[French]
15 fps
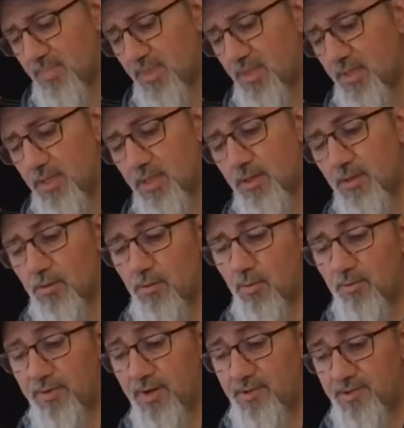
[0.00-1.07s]
et
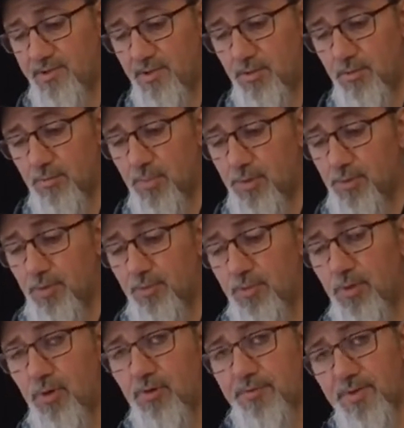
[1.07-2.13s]
on va laisser une bonne
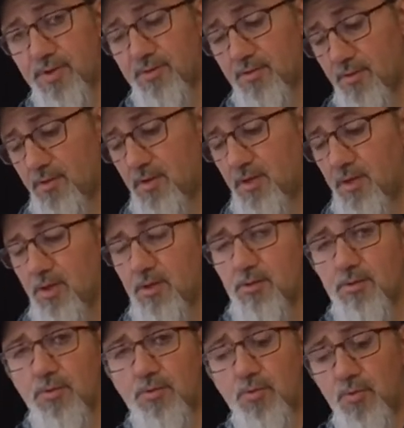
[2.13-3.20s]
demi-heure en fait
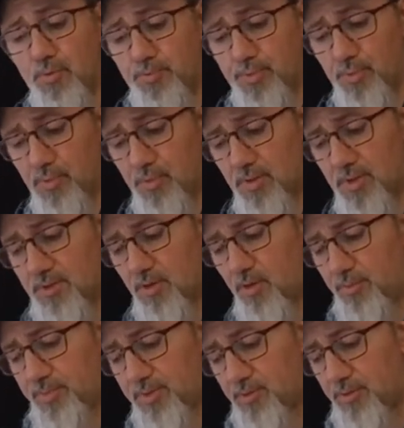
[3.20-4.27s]
notre coupon à
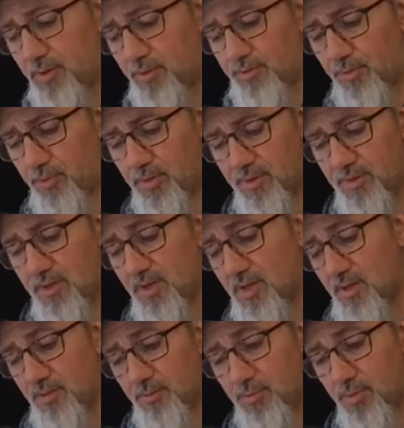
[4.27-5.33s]
tremper dedans son bain
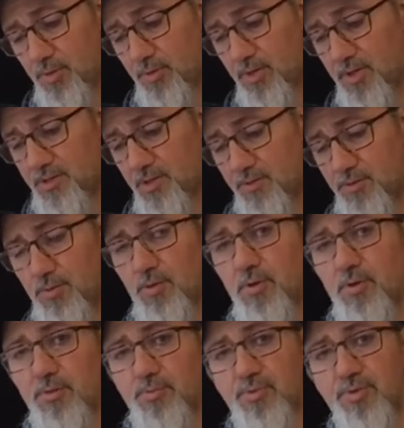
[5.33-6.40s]
pour que la
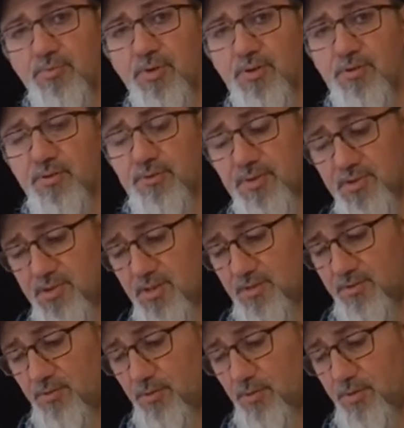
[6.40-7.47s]
teinture puisse bien se fixer
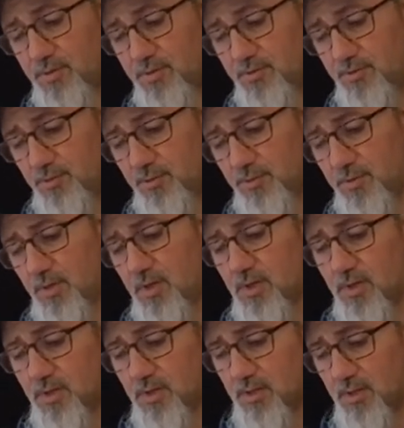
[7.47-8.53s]
sur notre tissu.
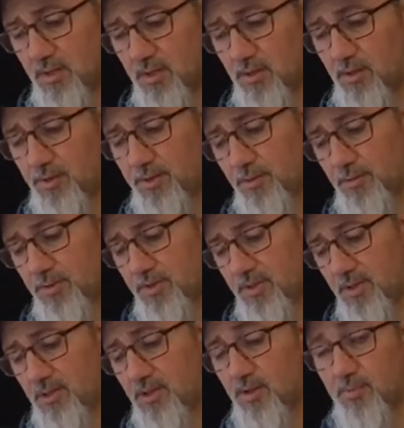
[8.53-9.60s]
Alors dans le
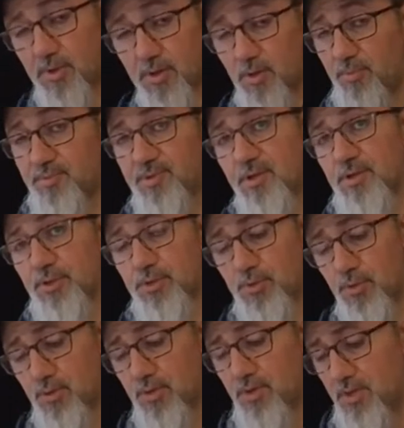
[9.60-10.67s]
cas d'un bain comme ça
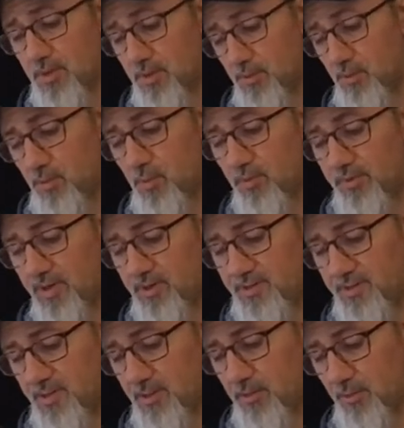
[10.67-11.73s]
chaud, où on va
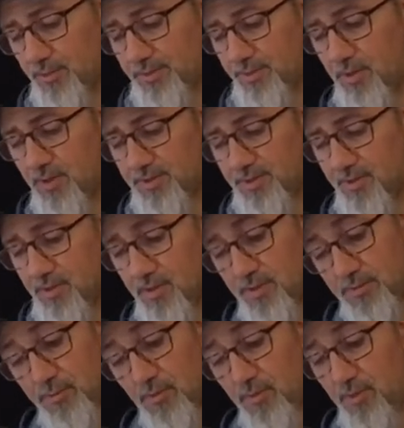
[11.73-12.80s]
laisser longtemps atteindre,
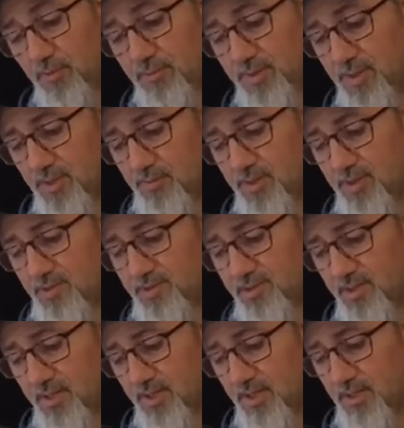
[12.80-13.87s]
il faut vraiment bien bien
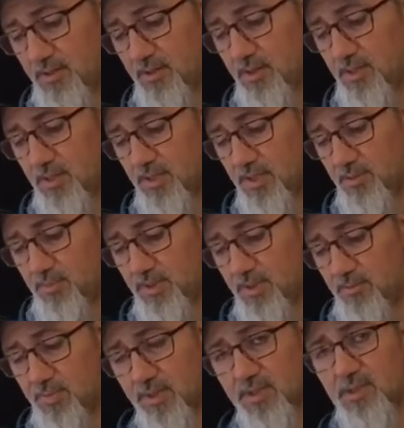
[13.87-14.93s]
serrer et
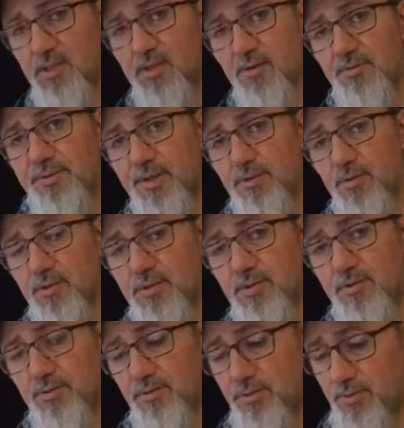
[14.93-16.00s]
bien brider en fait notre
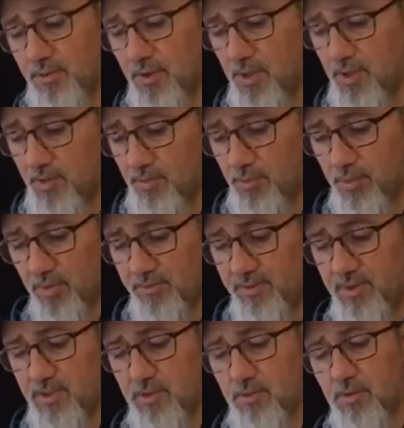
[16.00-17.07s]
tissu pour
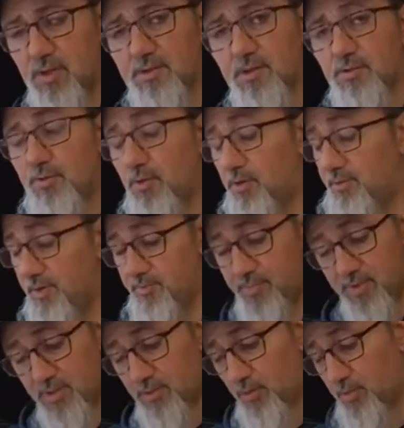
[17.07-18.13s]
éviter que la teinture en fait
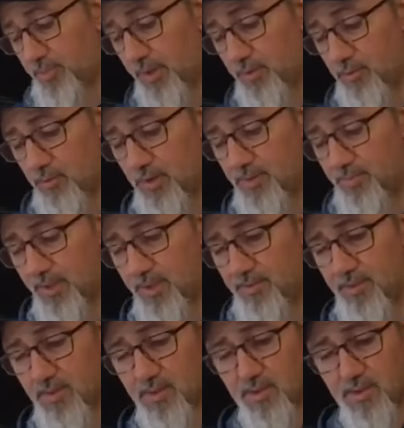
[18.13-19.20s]
pénètre partout après
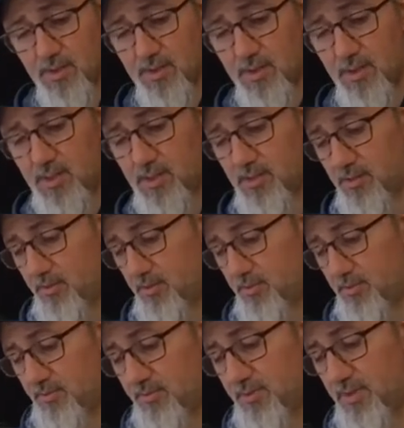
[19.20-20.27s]
et
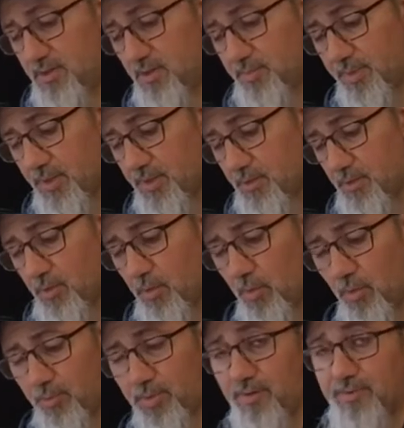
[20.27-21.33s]
euh, vienne après
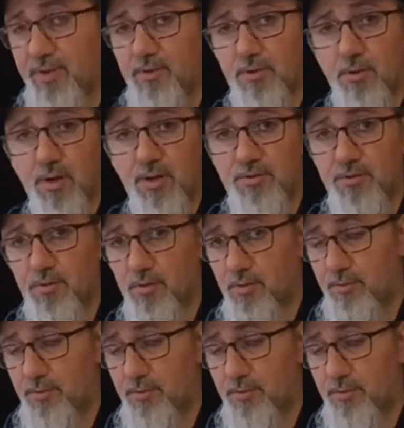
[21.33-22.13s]
corrompre en fait le reste euh,